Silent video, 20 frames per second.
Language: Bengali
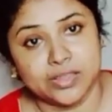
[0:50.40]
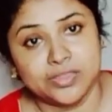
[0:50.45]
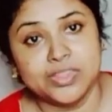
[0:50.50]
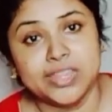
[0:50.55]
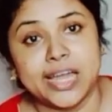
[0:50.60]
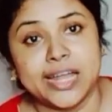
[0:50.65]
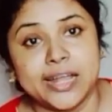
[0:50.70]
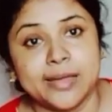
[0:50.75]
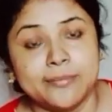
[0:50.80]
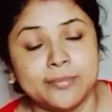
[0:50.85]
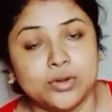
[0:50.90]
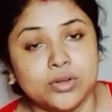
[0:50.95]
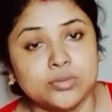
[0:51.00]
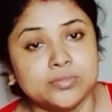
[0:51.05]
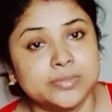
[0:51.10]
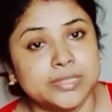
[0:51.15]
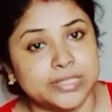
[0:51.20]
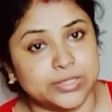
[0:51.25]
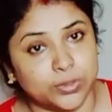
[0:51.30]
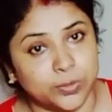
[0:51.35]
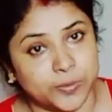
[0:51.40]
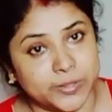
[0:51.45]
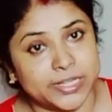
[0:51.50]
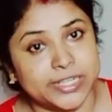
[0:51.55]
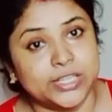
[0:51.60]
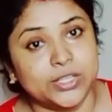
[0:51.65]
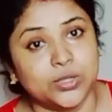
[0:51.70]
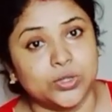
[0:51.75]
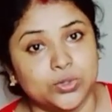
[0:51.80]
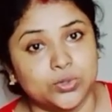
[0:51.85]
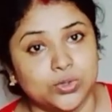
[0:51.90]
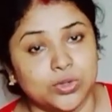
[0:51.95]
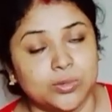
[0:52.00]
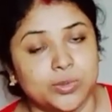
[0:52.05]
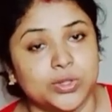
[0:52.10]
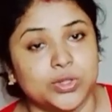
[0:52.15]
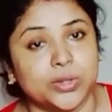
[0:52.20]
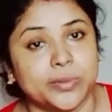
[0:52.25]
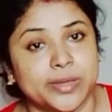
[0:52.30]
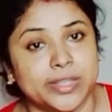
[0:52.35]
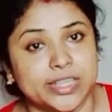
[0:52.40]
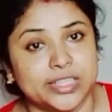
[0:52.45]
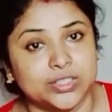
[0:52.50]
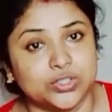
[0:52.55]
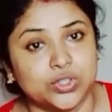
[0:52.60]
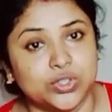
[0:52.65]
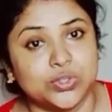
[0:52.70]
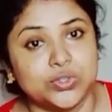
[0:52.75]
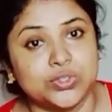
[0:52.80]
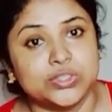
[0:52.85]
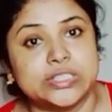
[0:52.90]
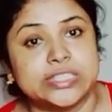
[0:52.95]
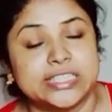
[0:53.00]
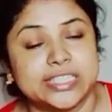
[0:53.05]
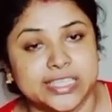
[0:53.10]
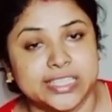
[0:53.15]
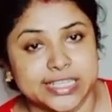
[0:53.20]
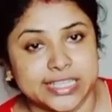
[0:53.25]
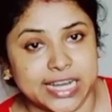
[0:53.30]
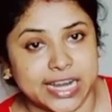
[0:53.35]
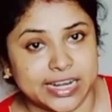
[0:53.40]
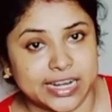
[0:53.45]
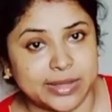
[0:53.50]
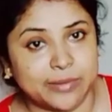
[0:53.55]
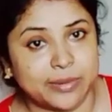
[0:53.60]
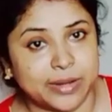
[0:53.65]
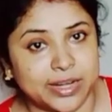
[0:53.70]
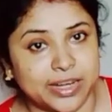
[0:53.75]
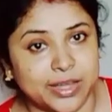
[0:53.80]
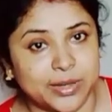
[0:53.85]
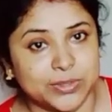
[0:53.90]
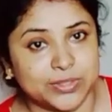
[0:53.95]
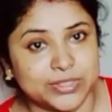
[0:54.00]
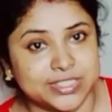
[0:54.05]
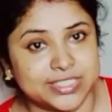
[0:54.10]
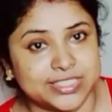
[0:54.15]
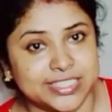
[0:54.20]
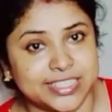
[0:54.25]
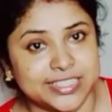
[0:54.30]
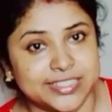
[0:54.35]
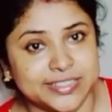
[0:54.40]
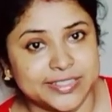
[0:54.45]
দাঁড়াবো একটু ভিডিও তুলবো তোমাদের জন্য যে কী কী রান্না বান্না হচ্ছে